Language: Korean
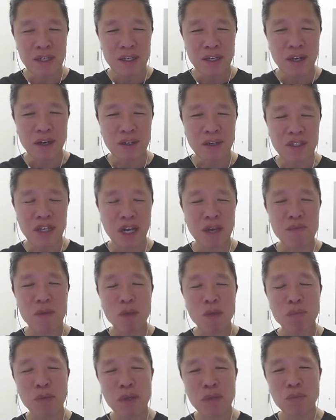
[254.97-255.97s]
어, 제가
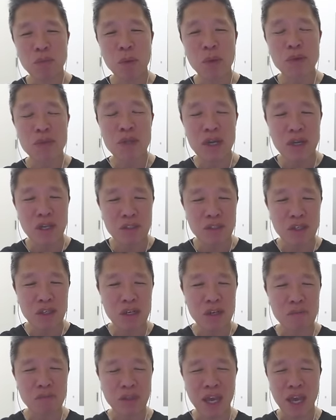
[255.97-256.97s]
몇 번 보여드린
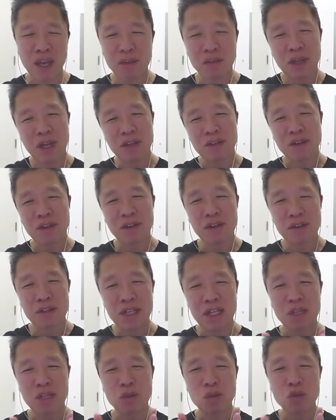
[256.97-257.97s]
것처럼 계속해서
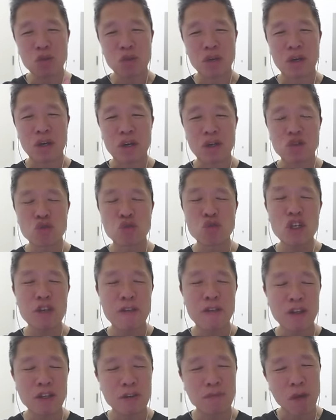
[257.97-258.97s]
이 뉴트럴
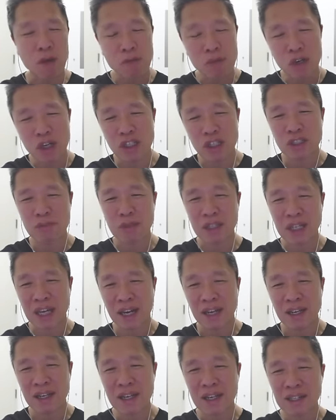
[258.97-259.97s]
중립에서 머물러
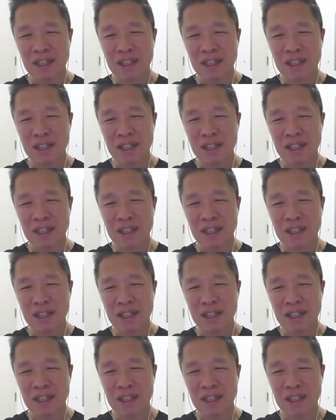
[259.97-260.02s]
있습니다.